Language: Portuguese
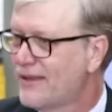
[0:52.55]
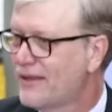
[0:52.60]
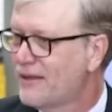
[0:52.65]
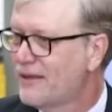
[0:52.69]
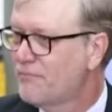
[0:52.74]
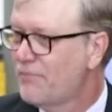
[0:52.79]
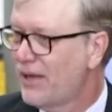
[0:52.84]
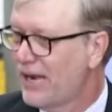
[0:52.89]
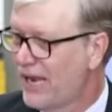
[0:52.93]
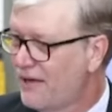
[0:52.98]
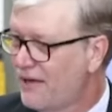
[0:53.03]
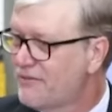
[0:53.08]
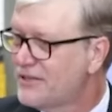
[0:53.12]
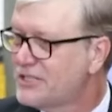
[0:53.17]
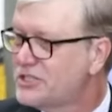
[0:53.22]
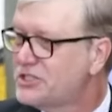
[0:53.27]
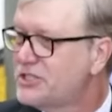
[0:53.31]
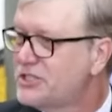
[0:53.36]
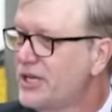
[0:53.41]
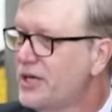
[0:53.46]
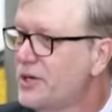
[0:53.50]
Palavra
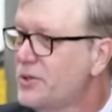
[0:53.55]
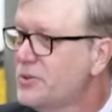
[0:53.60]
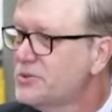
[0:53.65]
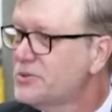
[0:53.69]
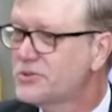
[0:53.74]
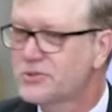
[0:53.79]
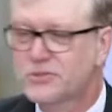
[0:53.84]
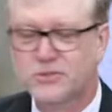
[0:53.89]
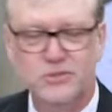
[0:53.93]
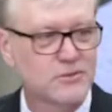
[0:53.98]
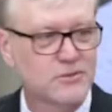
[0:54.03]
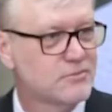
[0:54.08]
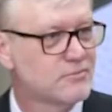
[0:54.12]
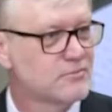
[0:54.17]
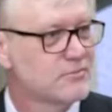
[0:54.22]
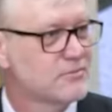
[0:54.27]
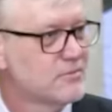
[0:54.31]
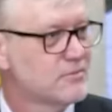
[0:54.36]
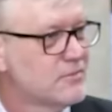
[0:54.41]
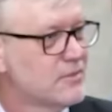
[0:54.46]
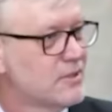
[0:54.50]
de Deus,
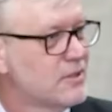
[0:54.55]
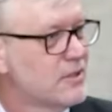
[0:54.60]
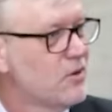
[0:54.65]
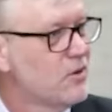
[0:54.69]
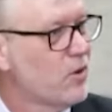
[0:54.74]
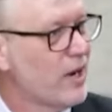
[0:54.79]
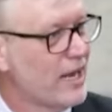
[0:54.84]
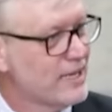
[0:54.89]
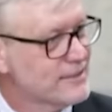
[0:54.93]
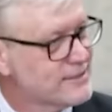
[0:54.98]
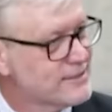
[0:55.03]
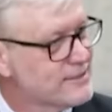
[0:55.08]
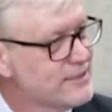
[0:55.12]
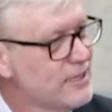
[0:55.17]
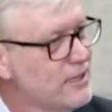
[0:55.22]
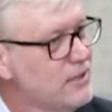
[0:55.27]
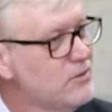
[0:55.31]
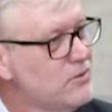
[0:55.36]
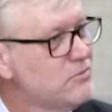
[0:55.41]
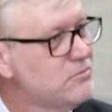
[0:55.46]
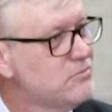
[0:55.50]

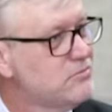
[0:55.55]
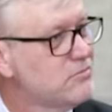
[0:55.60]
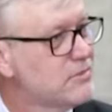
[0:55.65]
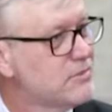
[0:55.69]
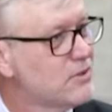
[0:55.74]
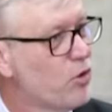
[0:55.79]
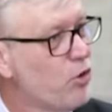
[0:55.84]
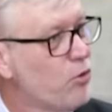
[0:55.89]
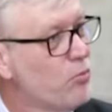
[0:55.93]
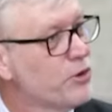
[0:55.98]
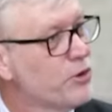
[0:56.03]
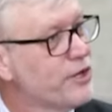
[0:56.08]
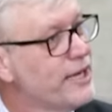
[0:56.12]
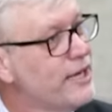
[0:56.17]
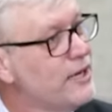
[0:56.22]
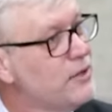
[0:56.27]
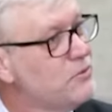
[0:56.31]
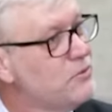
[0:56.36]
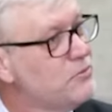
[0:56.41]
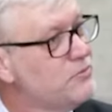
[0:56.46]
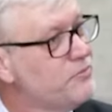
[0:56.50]
oração,
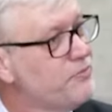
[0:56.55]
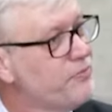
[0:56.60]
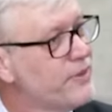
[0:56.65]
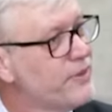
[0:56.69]
comunhão,